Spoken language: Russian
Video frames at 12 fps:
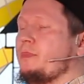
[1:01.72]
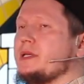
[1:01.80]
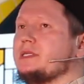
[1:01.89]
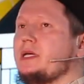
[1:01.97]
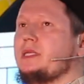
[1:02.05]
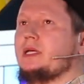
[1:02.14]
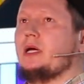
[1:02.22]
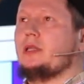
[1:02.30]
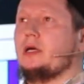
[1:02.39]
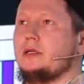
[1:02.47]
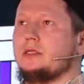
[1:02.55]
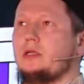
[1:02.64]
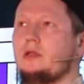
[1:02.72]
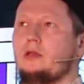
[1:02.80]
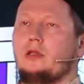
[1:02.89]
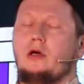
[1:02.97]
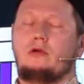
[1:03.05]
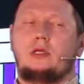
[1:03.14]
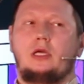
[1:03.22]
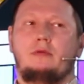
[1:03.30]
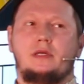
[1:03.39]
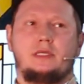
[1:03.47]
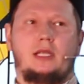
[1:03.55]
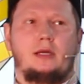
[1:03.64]
посланник Аллаха, саллаллаху алейхи
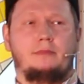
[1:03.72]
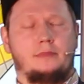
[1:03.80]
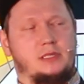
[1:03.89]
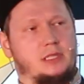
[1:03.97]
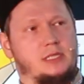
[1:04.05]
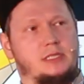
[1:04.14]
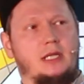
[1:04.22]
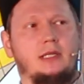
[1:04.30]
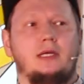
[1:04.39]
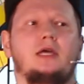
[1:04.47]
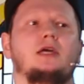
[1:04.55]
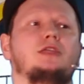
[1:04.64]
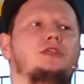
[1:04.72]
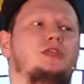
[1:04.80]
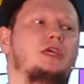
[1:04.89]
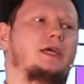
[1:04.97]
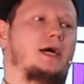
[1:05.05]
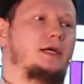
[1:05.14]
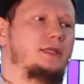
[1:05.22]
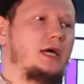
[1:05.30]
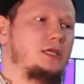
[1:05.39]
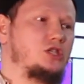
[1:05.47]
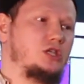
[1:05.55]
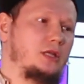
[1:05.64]
вассалям, сказал, никогда
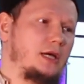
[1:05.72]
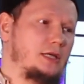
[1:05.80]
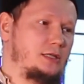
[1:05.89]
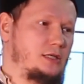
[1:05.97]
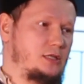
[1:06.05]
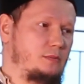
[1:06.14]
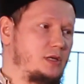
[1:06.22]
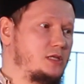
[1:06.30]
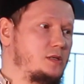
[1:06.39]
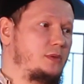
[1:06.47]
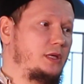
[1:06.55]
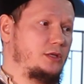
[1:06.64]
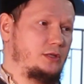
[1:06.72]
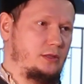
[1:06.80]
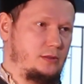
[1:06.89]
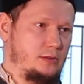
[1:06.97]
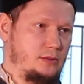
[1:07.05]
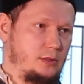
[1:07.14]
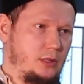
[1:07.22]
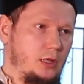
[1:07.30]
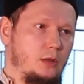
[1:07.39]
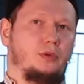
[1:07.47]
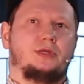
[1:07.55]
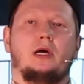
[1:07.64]
не желайте себе смерти,
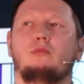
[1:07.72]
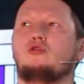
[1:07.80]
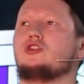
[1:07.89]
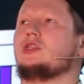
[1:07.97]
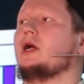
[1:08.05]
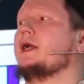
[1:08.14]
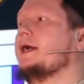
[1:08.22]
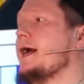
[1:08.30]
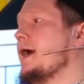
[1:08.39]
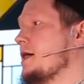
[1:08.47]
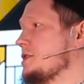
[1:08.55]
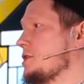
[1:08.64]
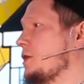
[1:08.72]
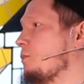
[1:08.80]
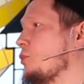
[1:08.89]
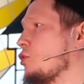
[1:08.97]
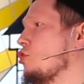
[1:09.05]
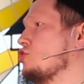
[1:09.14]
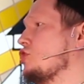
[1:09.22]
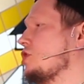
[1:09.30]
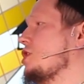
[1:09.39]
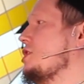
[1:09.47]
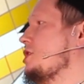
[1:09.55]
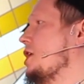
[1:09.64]
потому что каждый
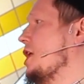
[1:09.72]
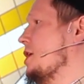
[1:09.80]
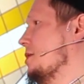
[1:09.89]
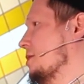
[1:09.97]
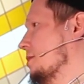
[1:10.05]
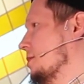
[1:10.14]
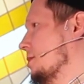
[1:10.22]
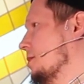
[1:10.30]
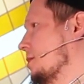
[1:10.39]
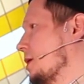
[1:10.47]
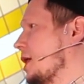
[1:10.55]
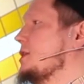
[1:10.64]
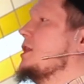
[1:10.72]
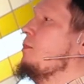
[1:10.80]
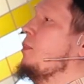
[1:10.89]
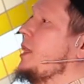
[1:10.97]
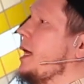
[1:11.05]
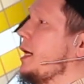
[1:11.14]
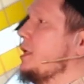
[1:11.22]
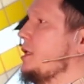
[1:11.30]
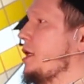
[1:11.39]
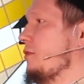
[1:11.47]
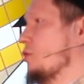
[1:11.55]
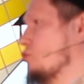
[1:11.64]
прожитый день – это благо
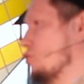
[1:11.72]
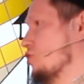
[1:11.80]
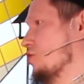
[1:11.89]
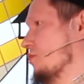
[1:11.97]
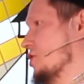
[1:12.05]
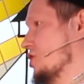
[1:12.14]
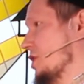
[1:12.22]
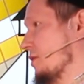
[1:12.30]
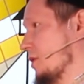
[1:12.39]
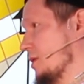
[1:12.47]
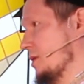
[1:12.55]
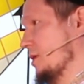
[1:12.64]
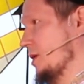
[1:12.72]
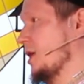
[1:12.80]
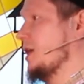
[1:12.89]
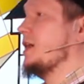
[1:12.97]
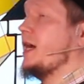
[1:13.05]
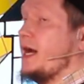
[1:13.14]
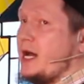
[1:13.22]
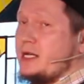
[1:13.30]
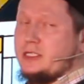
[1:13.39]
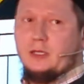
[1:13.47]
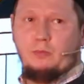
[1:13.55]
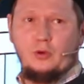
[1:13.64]
для верующего человека.
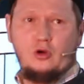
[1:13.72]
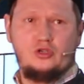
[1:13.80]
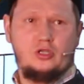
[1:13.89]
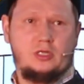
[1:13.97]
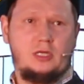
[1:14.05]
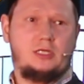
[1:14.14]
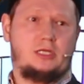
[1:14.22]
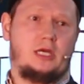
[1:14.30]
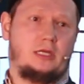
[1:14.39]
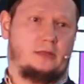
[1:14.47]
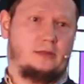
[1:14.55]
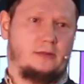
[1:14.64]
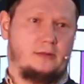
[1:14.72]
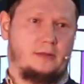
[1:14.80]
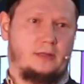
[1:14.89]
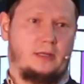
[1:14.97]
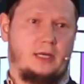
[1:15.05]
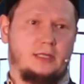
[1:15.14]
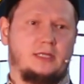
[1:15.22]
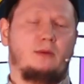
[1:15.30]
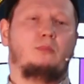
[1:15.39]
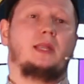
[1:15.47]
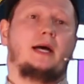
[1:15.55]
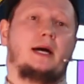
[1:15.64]
Каждый прожитый день – это
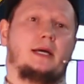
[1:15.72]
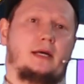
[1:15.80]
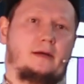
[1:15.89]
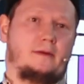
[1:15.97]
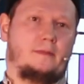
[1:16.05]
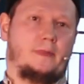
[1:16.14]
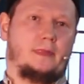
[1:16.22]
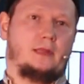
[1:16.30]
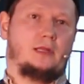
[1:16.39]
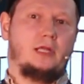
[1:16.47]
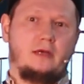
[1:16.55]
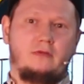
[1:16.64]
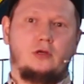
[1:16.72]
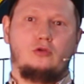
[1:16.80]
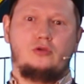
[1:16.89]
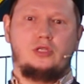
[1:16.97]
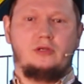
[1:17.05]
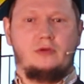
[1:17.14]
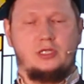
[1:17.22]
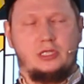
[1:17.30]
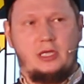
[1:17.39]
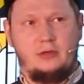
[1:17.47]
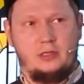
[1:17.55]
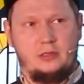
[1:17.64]
благо для верующего
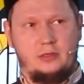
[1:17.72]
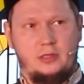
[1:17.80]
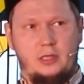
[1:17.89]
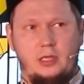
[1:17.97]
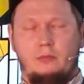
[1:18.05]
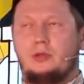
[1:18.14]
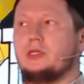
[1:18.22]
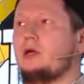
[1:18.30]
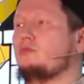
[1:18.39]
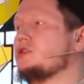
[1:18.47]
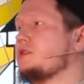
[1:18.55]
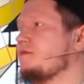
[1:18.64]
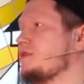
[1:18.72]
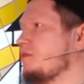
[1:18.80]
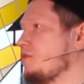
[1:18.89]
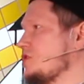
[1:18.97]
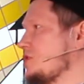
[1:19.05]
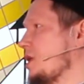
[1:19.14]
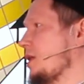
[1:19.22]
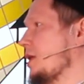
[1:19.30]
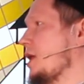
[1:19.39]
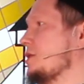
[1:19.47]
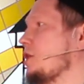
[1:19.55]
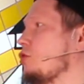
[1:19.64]
человека. Потому что Всевышний
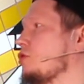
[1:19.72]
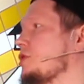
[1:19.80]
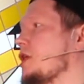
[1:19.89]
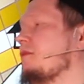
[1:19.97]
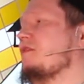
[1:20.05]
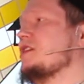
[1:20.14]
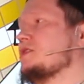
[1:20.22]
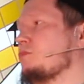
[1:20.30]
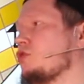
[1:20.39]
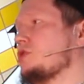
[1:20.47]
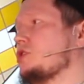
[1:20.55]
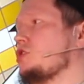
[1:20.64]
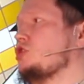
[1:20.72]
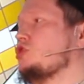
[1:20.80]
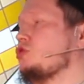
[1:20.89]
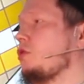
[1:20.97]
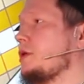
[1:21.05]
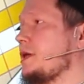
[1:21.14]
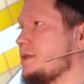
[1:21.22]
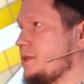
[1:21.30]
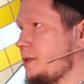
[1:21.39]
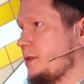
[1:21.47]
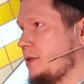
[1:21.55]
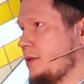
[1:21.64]
Аллах дает нам возможность еще раз
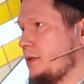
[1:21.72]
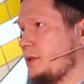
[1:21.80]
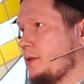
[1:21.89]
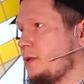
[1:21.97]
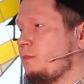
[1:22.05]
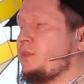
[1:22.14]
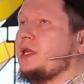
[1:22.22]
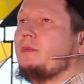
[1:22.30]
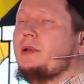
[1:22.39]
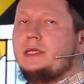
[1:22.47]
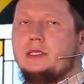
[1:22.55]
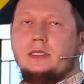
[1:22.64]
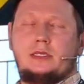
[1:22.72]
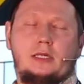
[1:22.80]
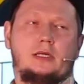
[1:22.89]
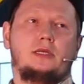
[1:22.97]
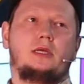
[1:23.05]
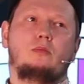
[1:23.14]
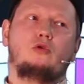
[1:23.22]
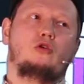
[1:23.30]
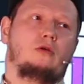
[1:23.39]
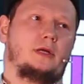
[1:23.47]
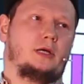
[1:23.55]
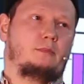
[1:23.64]
приблизиться к
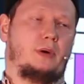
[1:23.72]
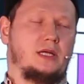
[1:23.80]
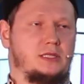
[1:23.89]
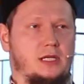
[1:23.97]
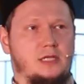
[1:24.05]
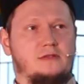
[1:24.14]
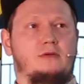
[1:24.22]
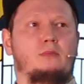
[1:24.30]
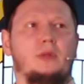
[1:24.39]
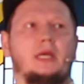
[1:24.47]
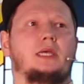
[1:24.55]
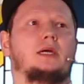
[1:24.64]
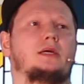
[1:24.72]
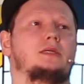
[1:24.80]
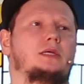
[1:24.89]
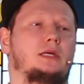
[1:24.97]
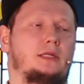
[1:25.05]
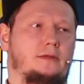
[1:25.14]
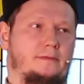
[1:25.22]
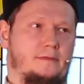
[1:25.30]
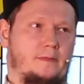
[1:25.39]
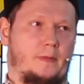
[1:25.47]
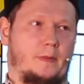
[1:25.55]
Нему посредством благих дел –